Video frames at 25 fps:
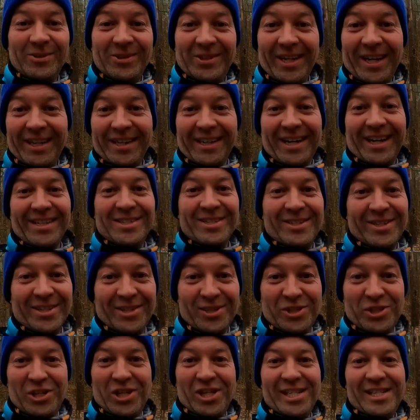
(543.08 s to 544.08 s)
und dann ganz
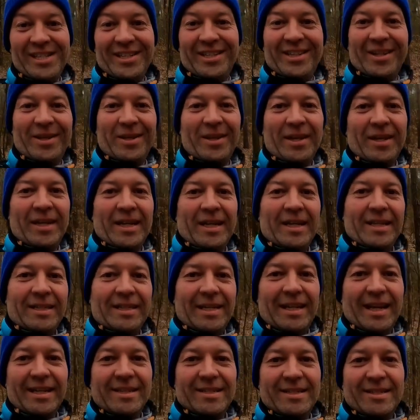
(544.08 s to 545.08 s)
gechillt
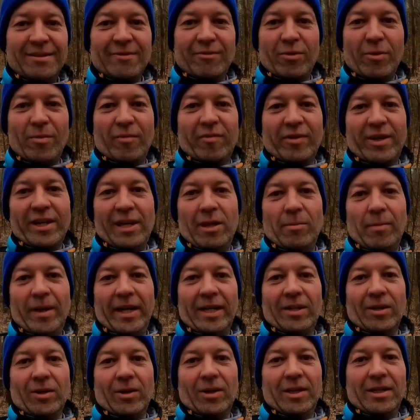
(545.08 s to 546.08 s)
die letzten fünf
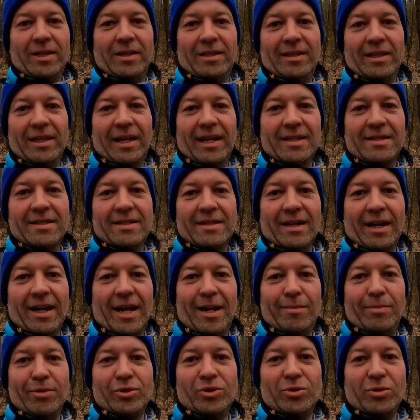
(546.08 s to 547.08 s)
Kilometer, die letzte
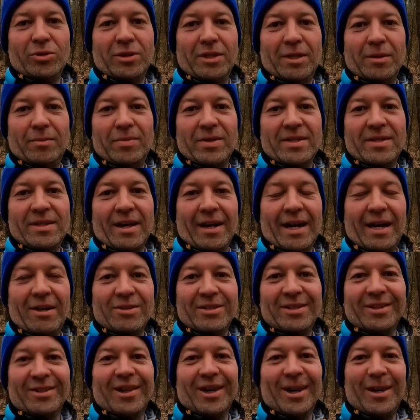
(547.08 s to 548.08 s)
halbe Stunde bis nach
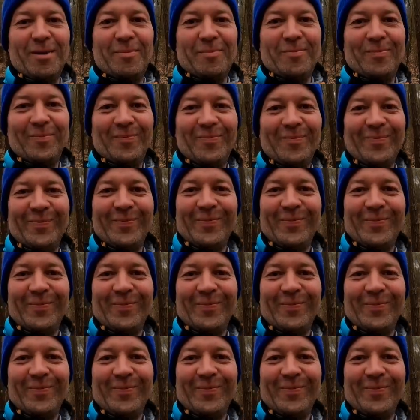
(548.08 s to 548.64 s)
Hause traben.